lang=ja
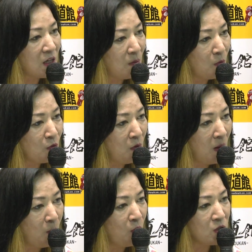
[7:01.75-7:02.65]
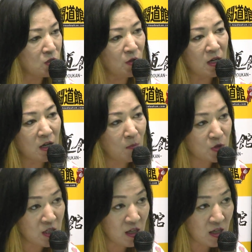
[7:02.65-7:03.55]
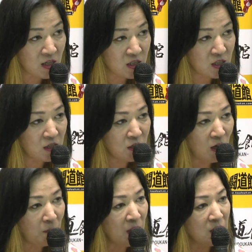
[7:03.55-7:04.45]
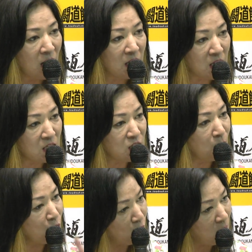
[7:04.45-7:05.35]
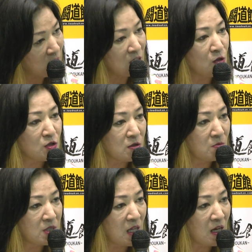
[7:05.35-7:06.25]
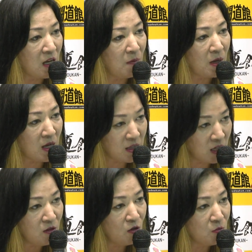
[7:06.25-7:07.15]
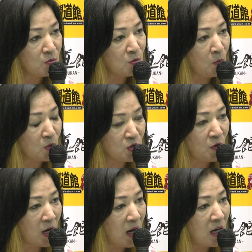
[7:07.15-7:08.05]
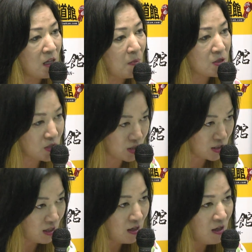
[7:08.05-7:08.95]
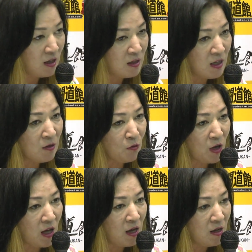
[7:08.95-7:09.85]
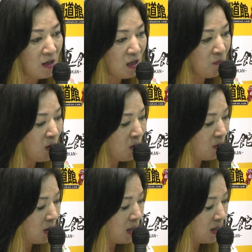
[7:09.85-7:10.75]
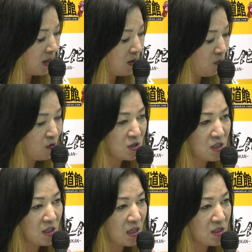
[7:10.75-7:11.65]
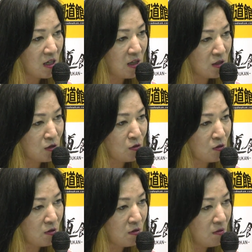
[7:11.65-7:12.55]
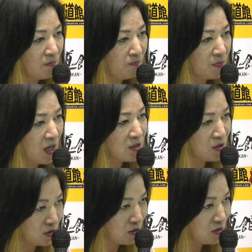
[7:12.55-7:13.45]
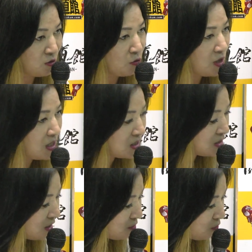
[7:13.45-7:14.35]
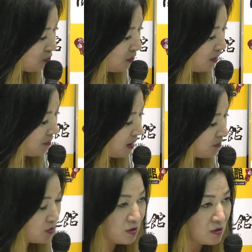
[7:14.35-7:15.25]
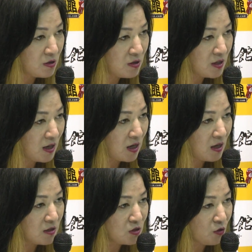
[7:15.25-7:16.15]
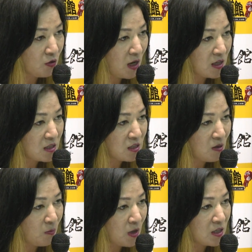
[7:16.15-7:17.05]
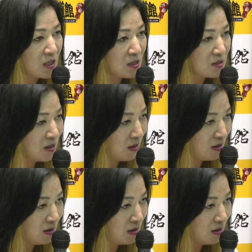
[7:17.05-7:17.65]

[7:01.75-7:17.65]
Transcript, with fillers: たものはもう一度やるかもしれないし、やっぱり新しいものをまた一つ見せなければいけないという部分ももちろん考えてますし、なので今、OG たちが出す予定にしていることは、まあ、ブルーからちょっと話してもらってます。